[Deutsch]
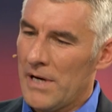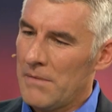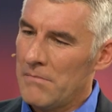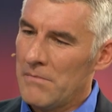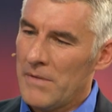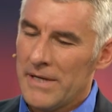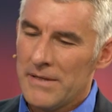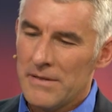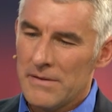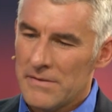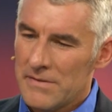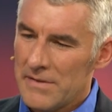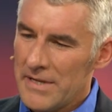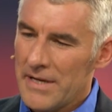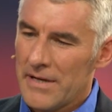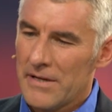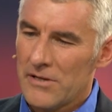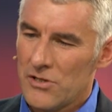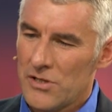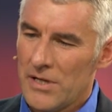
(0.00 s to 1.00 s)
haben eine
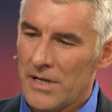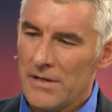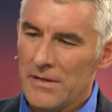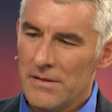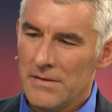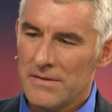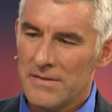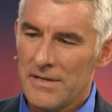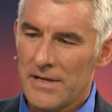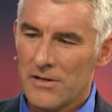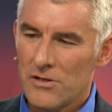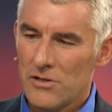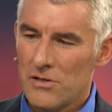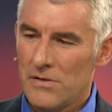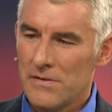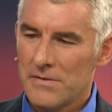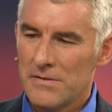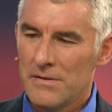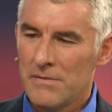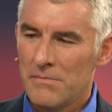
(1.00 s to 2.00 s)
sehr gestandene, sehr
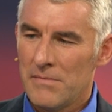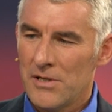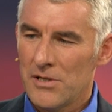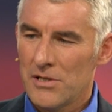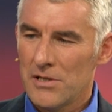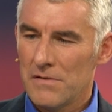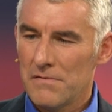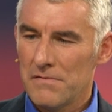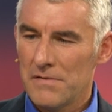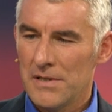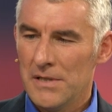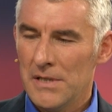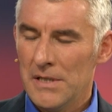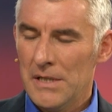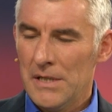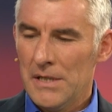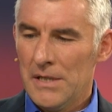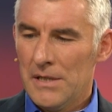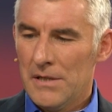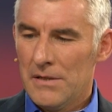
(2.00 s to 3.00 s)
geschlossene Mannschaft,
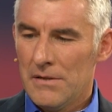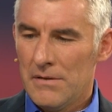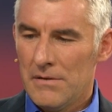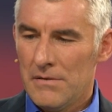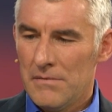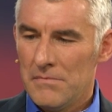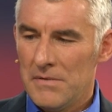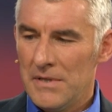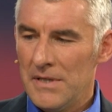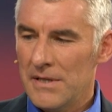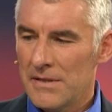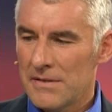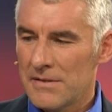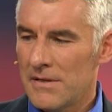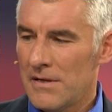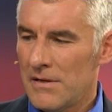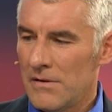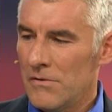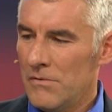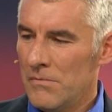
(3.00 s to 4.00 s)
äh, die jetzt
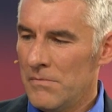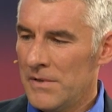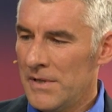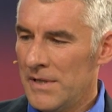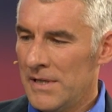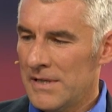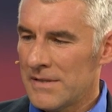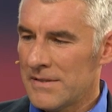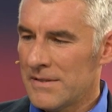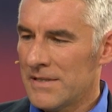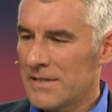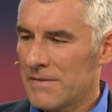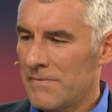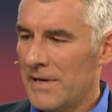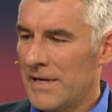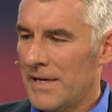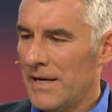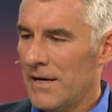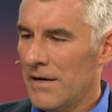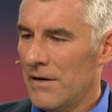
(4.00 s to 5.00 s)
ja über die letzten
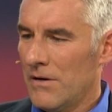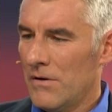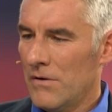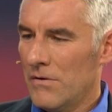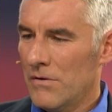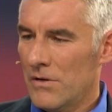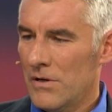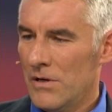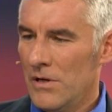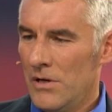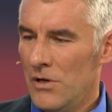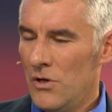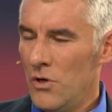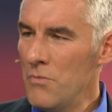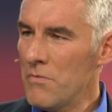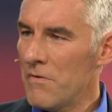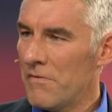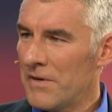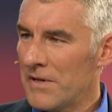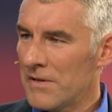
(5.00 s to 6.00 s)
zwei Jahre auch
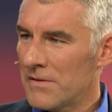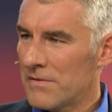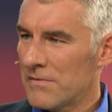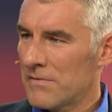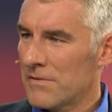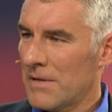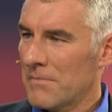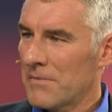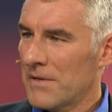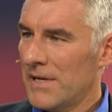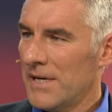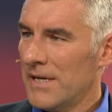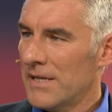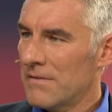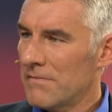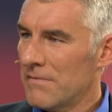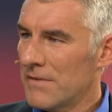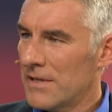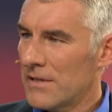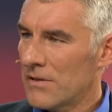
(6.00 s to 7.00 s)
überwiegend
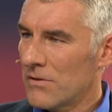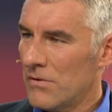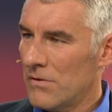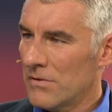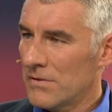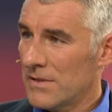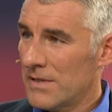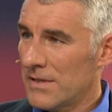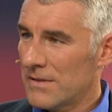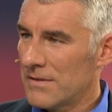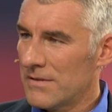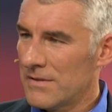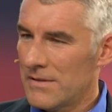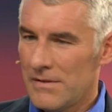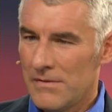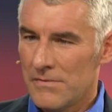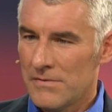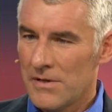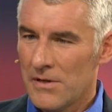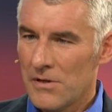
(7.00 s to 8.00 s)
zusammengehalten werden konnte. Das ist
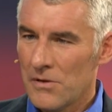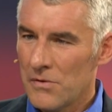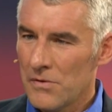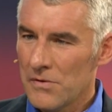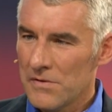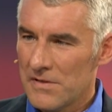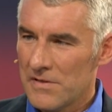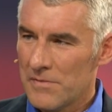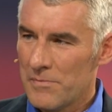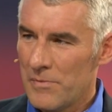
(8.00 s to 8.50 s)
ja unser größtes